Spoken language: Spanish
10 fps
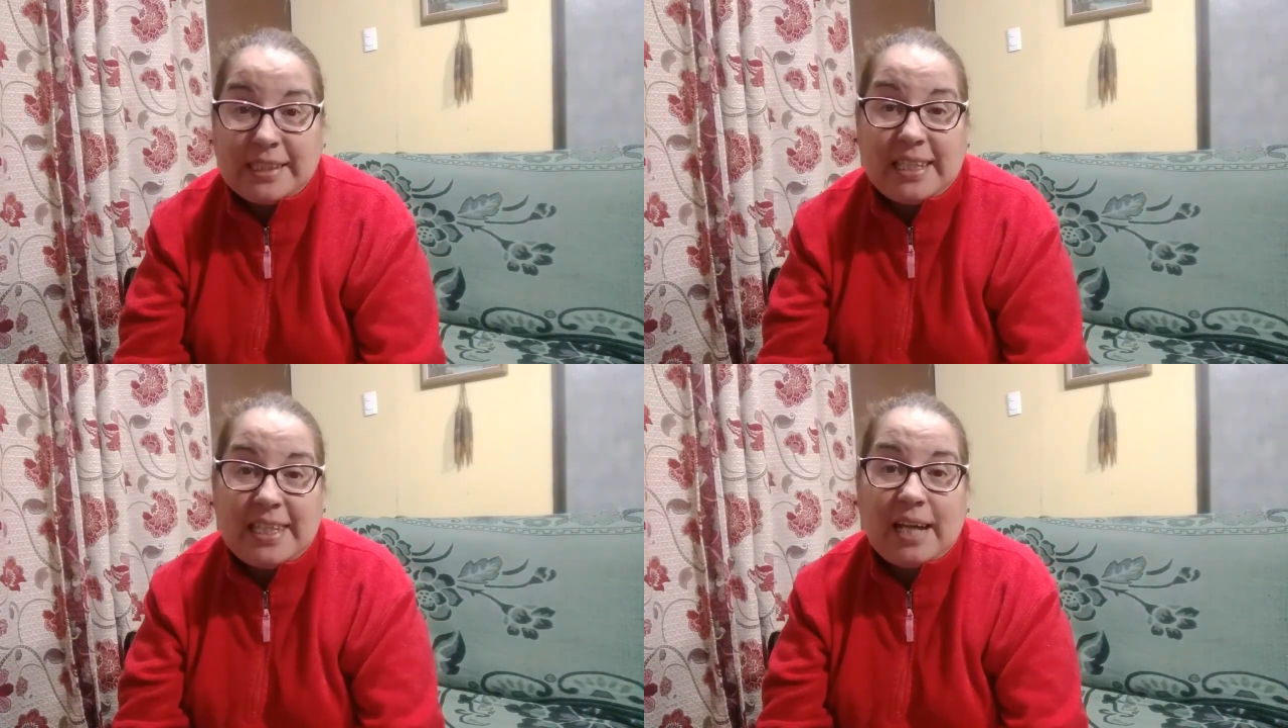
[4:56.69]

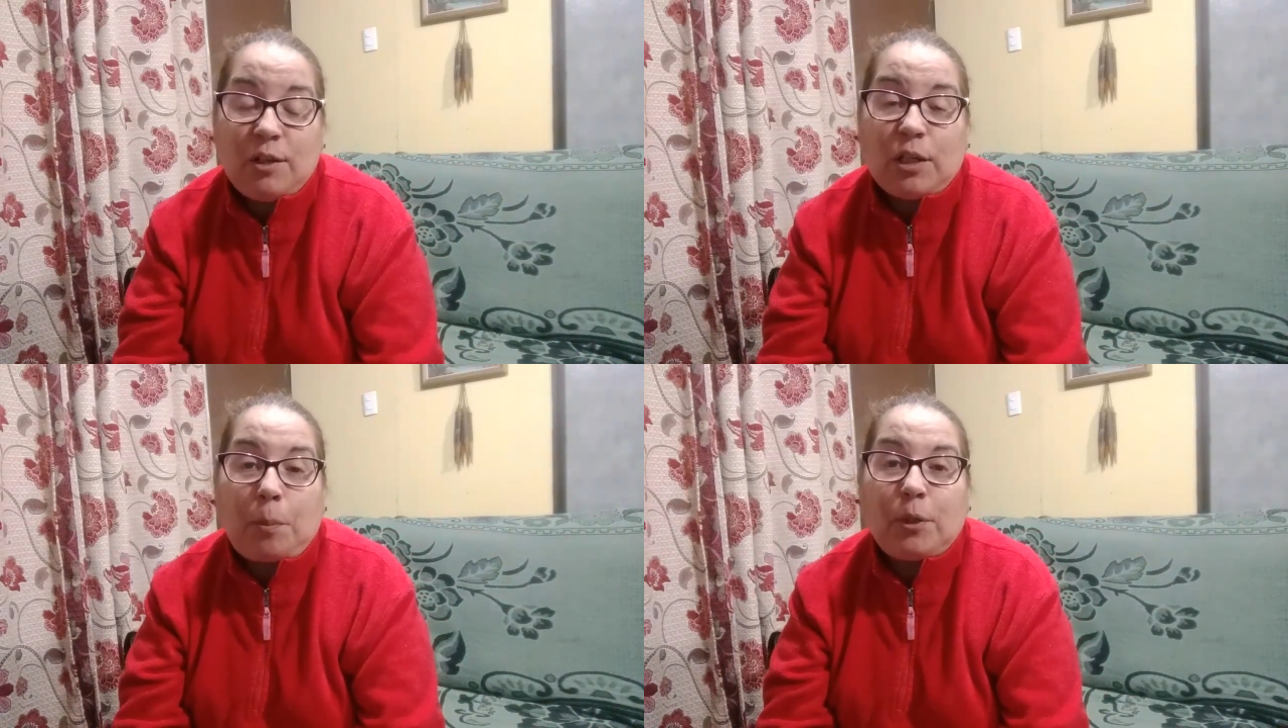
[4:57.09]
ese día
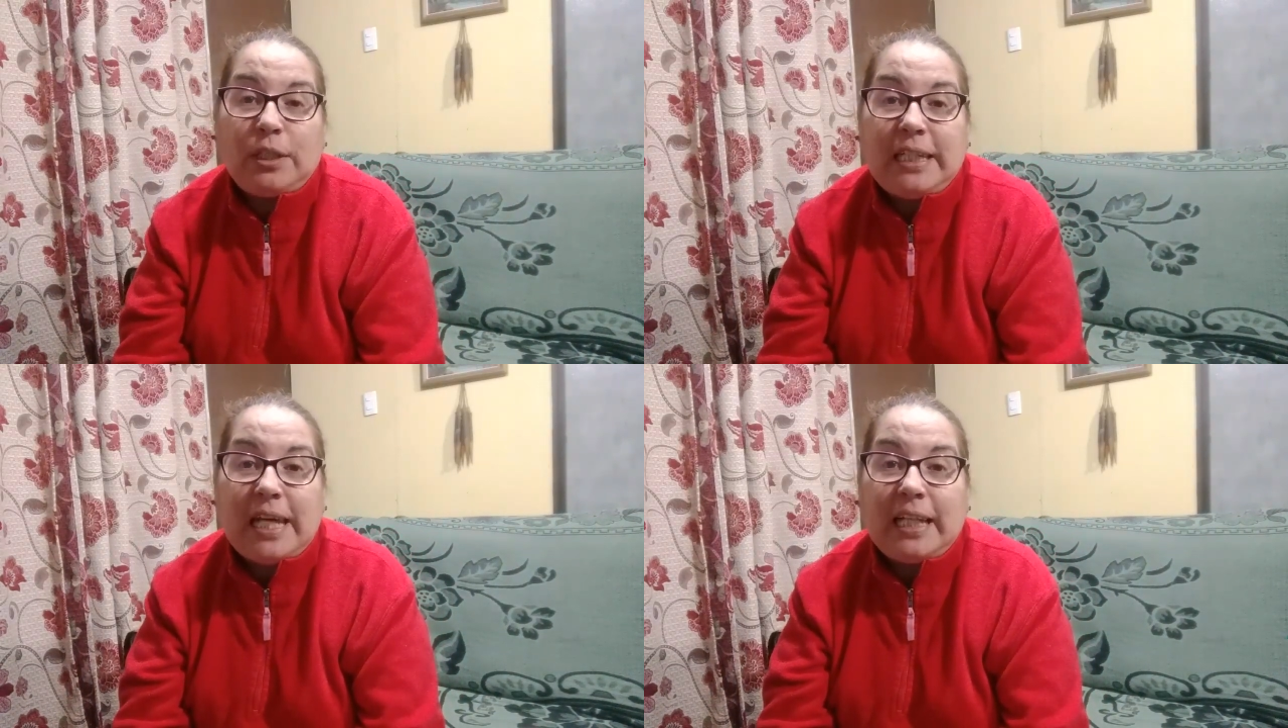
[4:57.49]

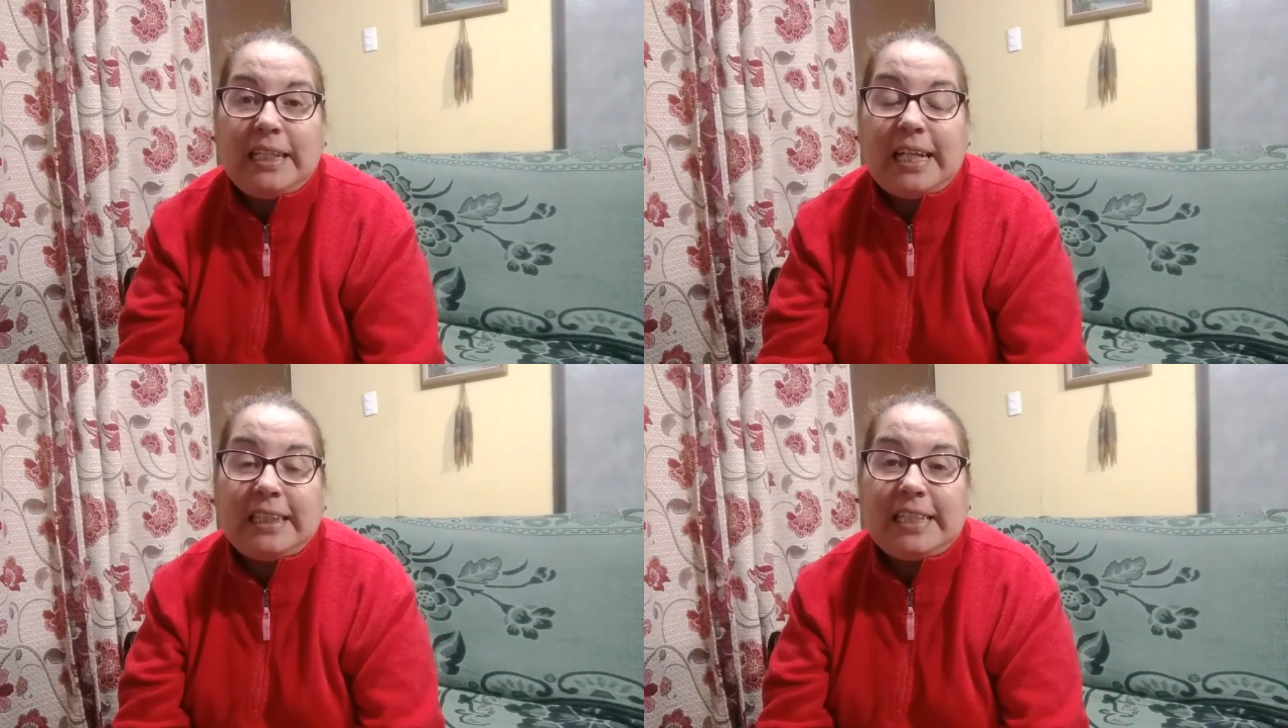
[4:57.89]
correspondía al
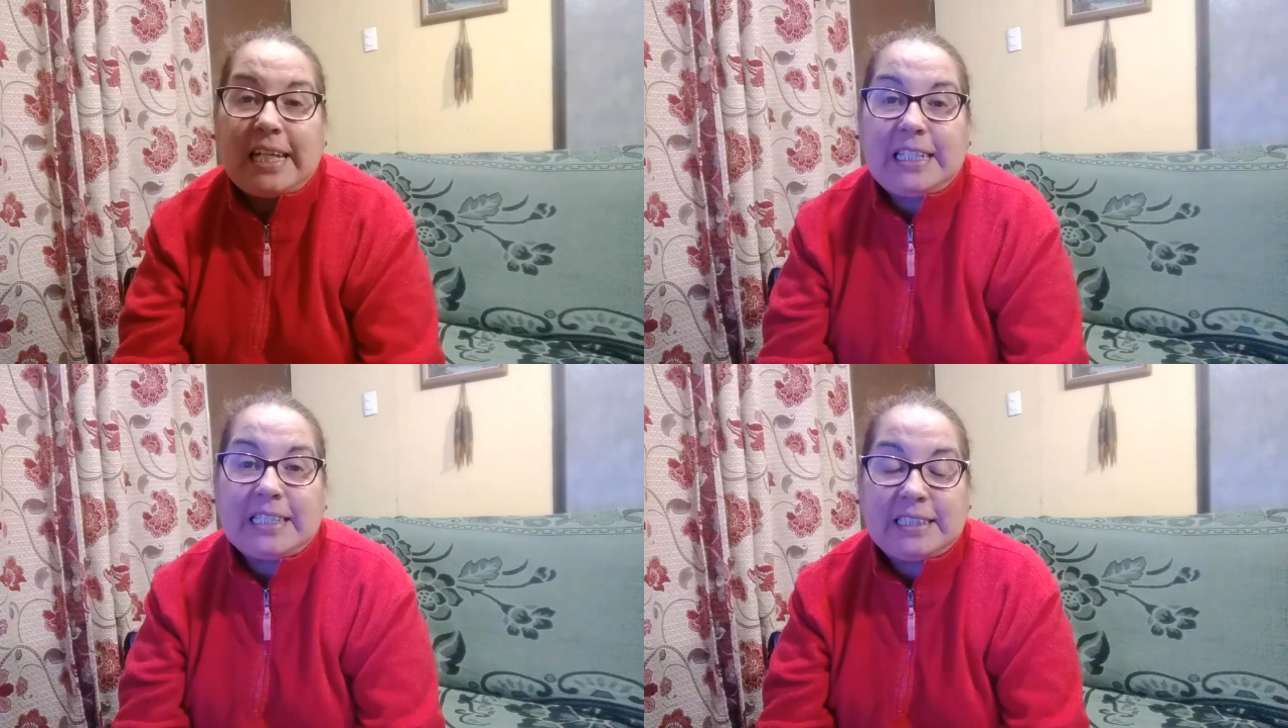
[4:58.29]
día que
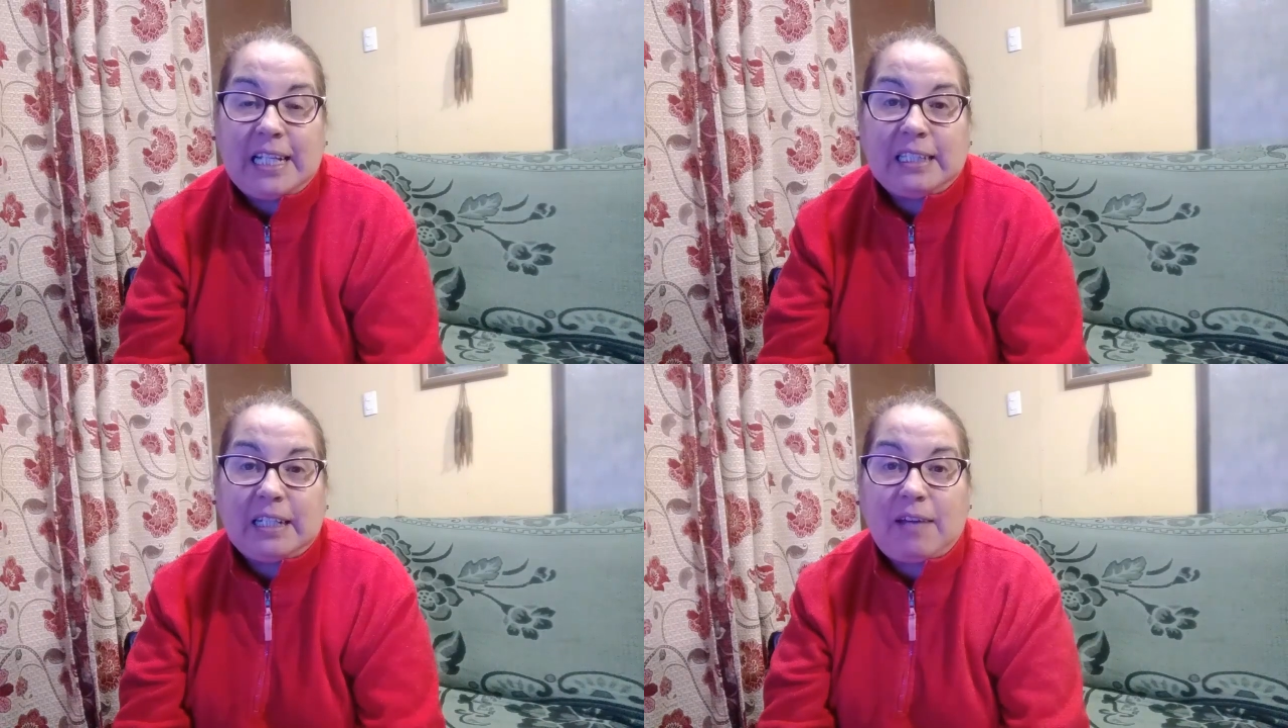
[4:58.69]
tenían que ir a hacer
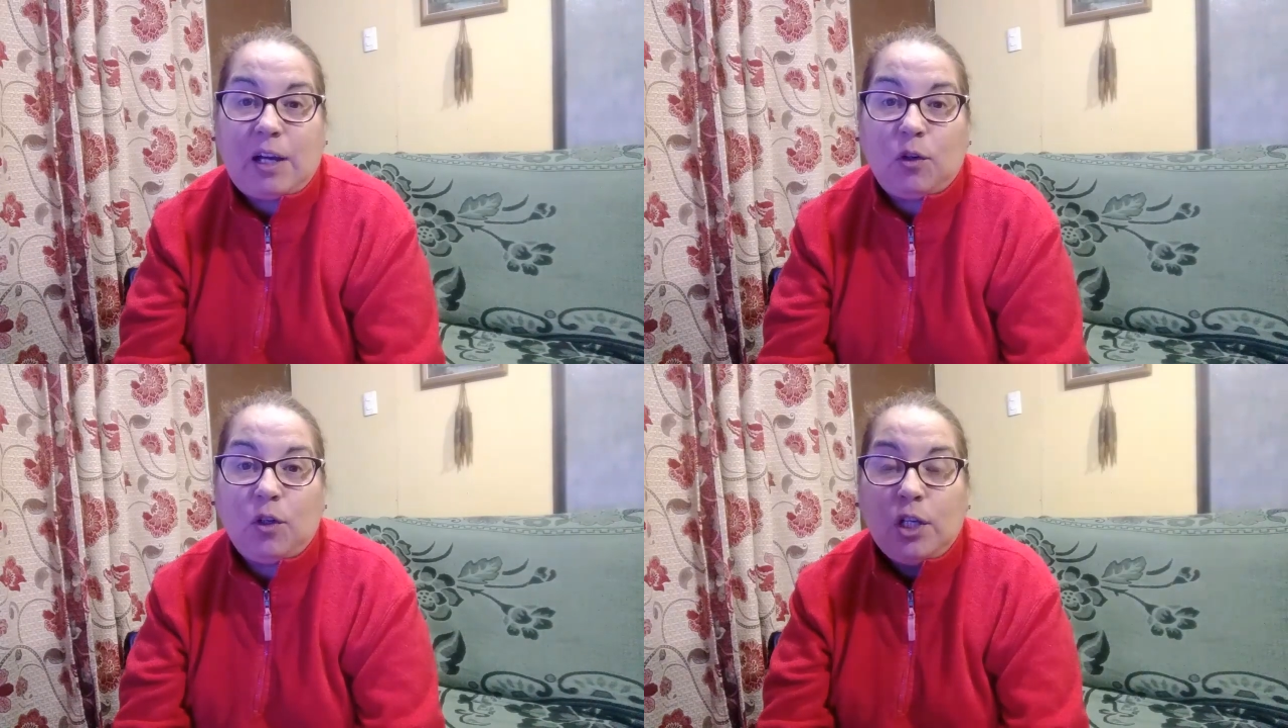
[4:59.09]
el
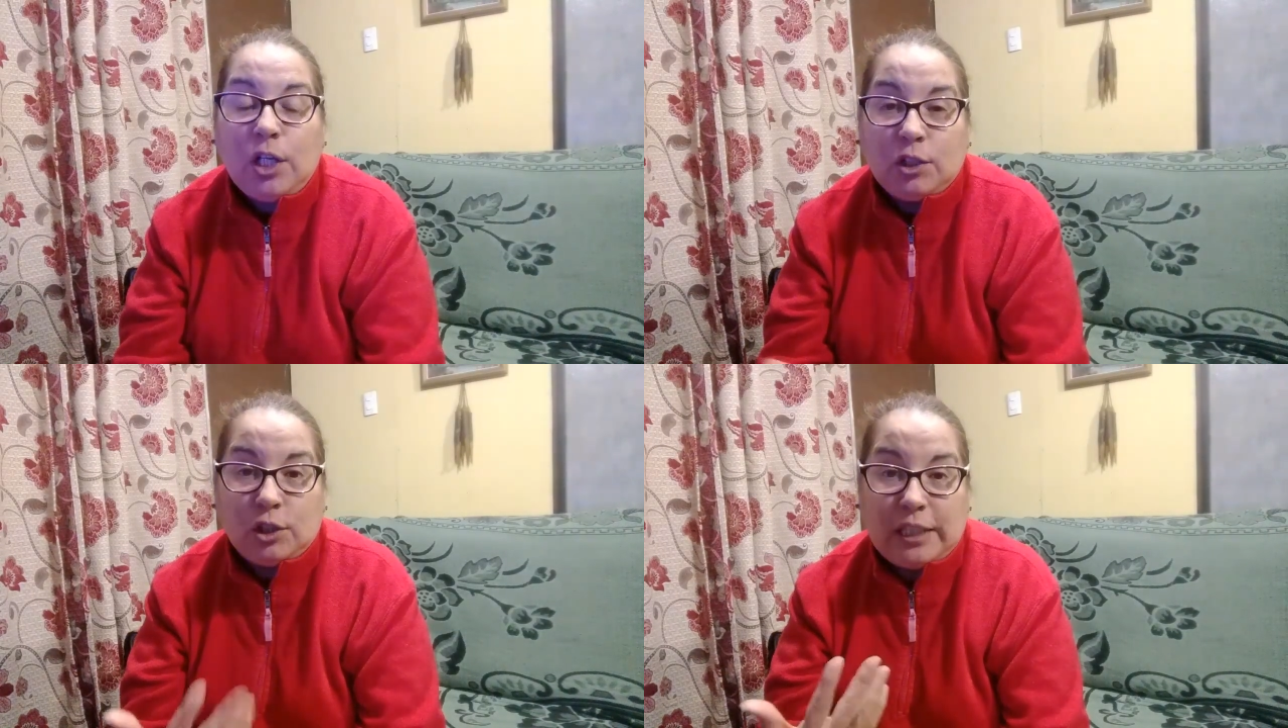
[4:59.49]
trabajo
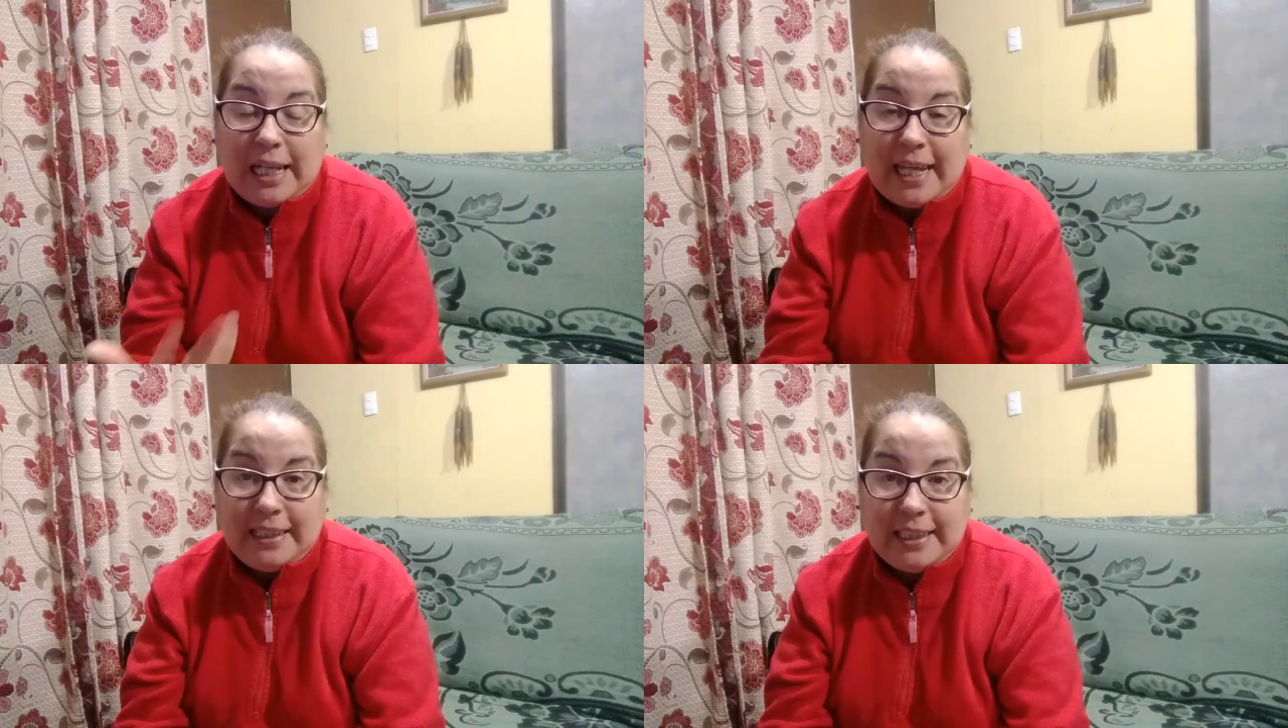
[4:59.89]
donde
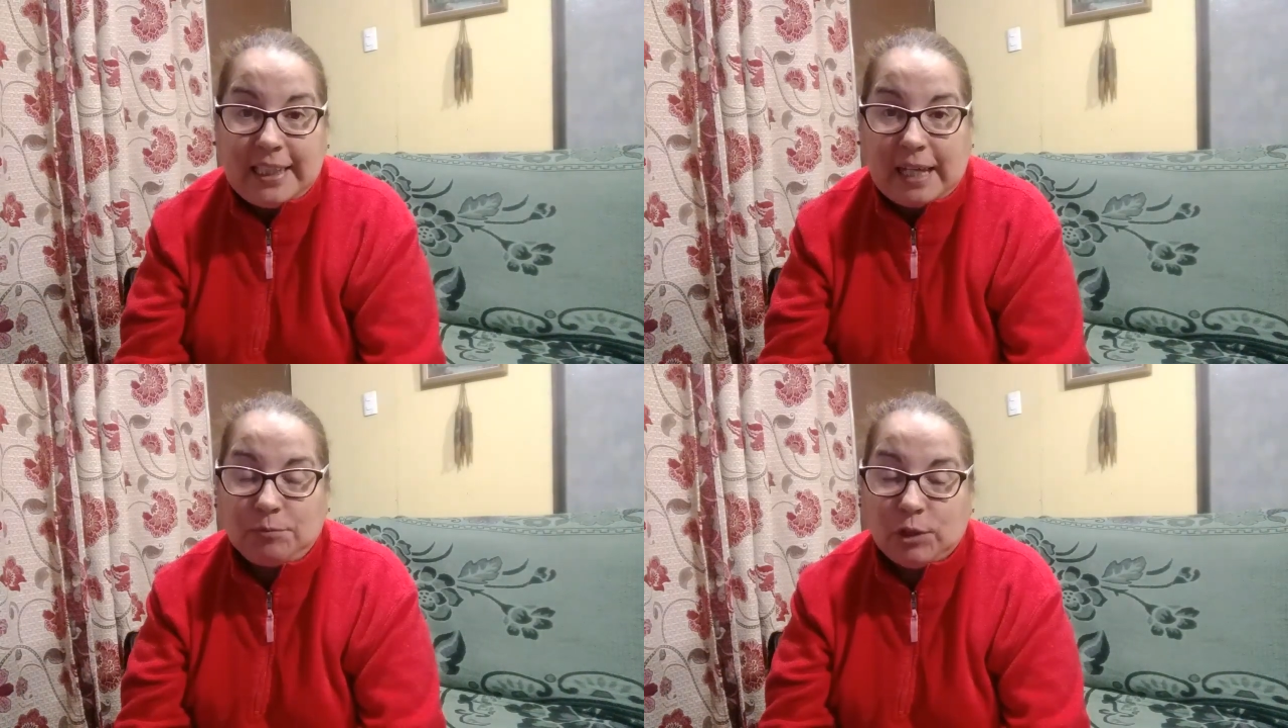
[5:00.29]
les indiqué,